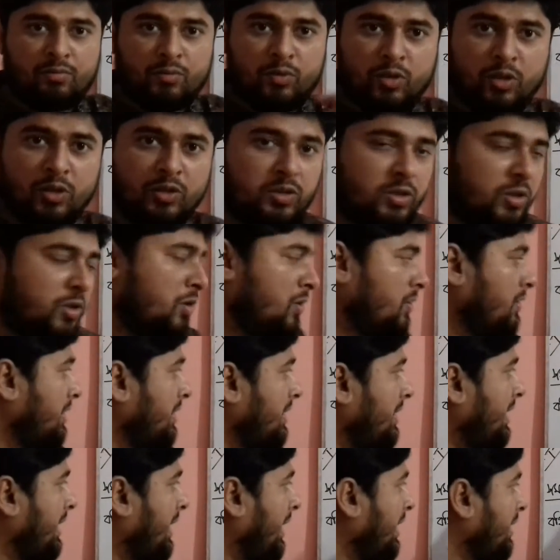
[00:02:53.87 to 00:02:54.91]
মূলত
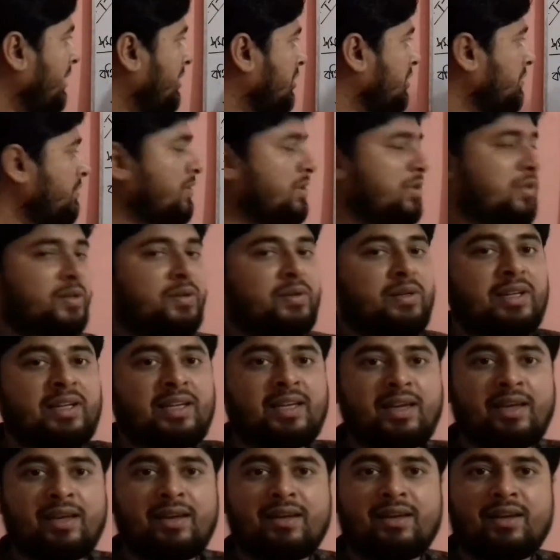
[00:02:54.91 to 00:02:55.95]
এই
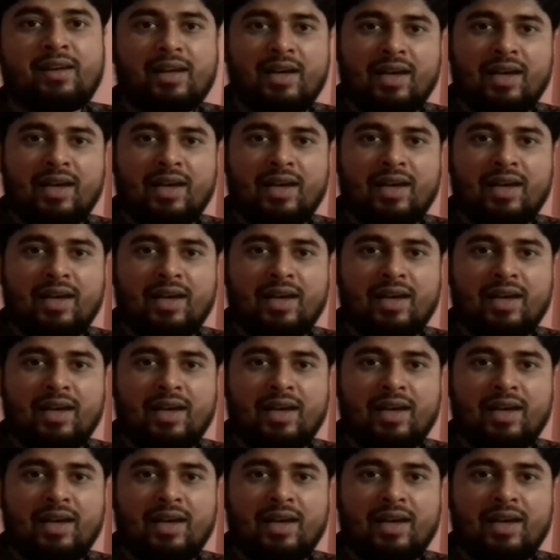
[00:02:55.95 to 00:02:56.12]
সমীকরণকে